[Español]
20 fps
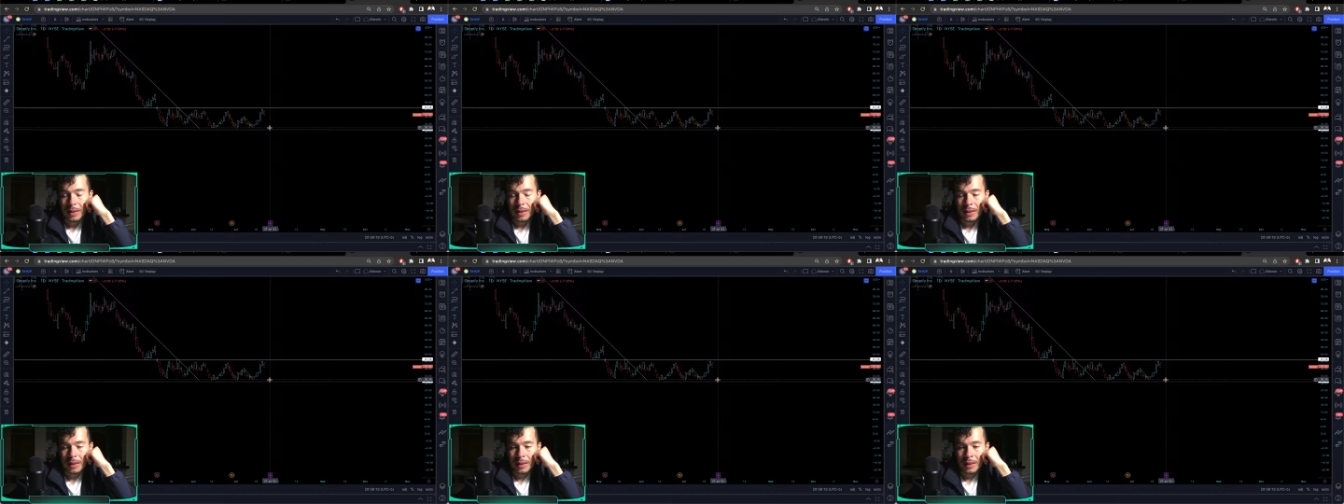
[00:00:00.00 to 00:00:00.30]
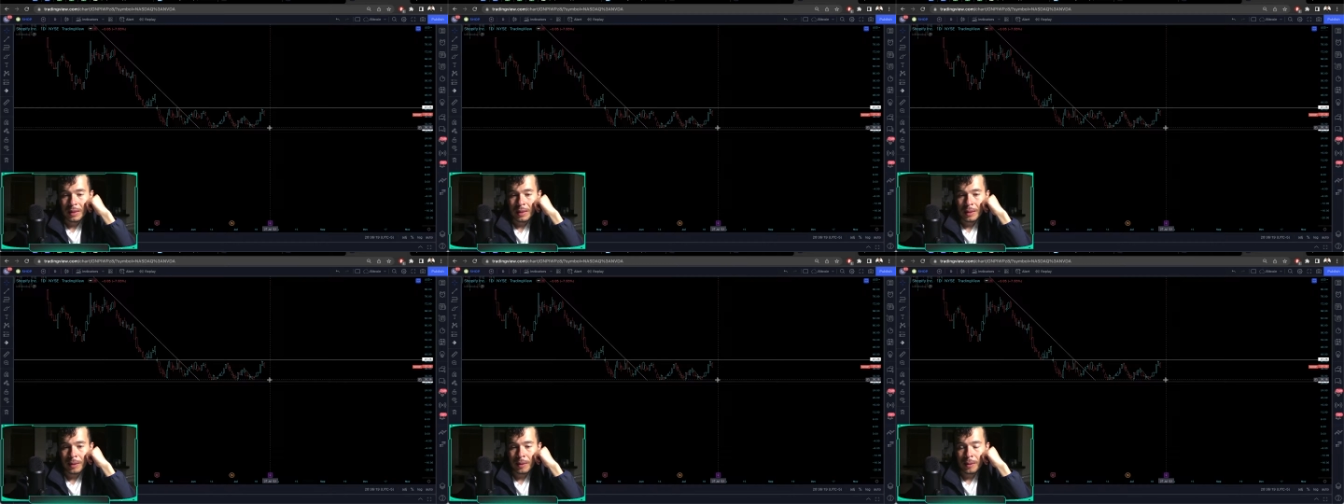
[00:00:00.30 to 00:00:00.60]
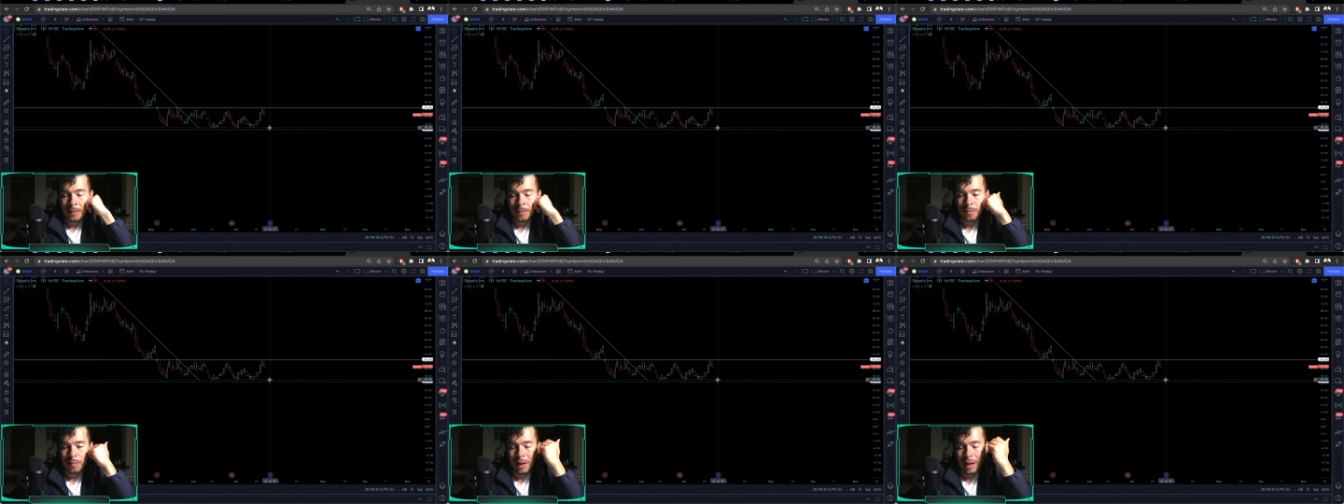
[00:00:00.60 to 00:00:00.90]

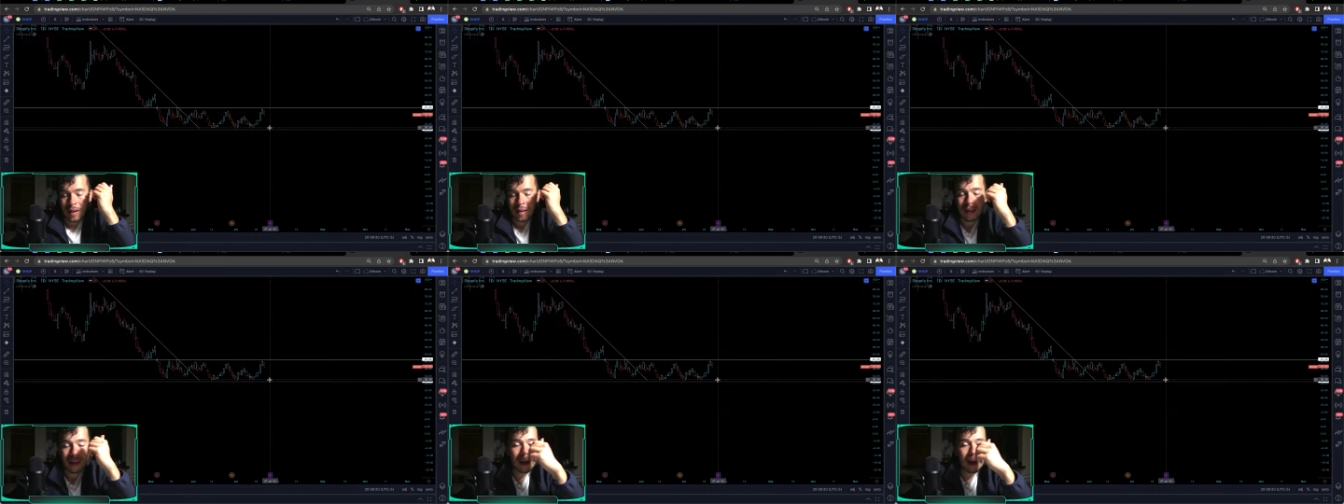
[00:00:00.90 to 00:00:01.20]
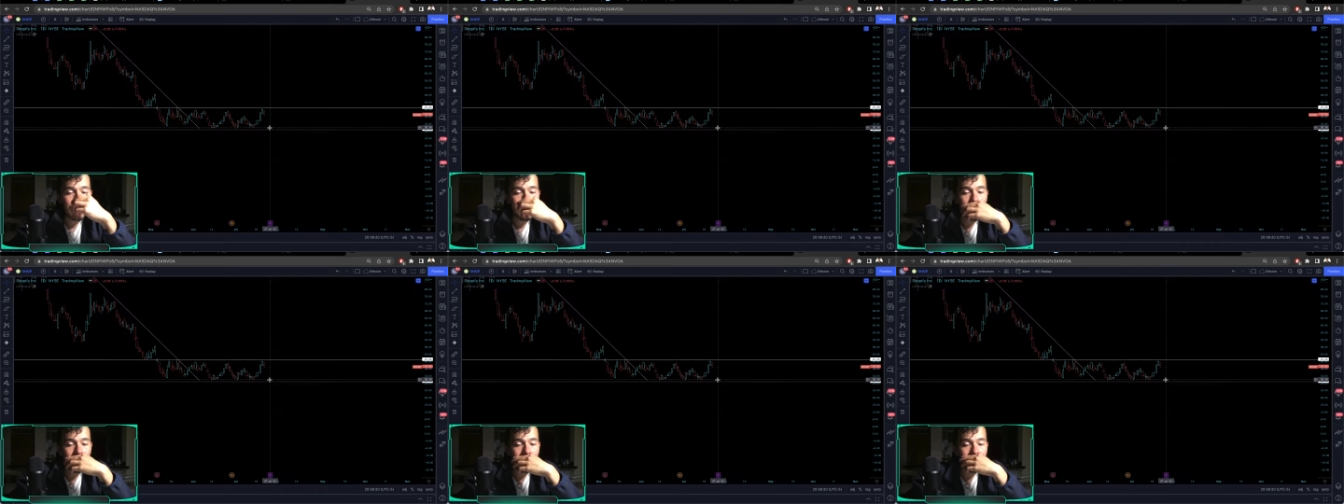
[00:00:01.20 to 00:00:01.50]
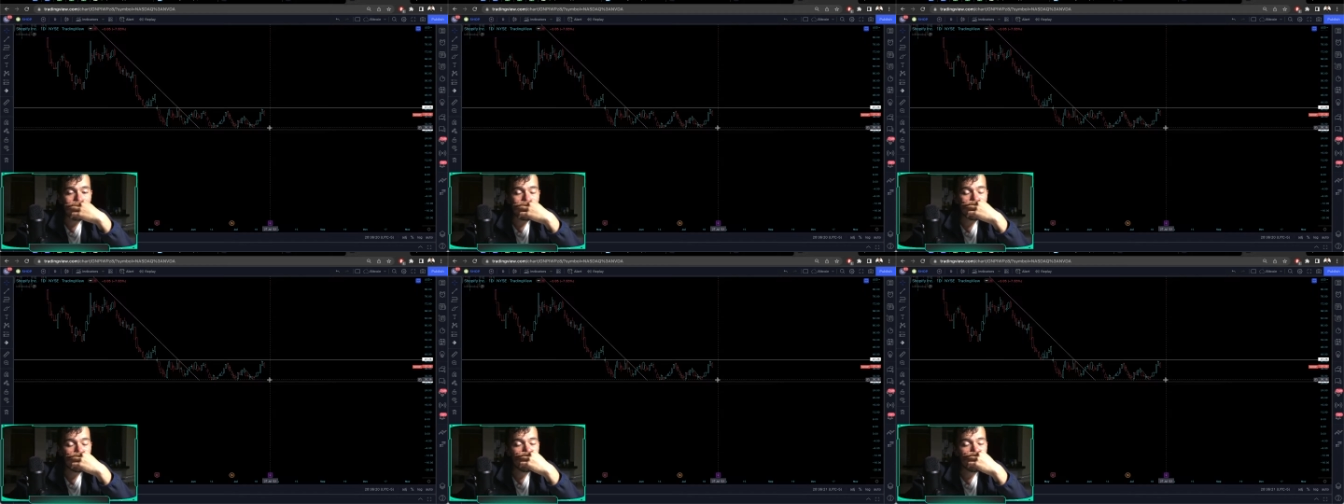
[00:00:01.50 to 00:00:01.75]
eh, prácticamente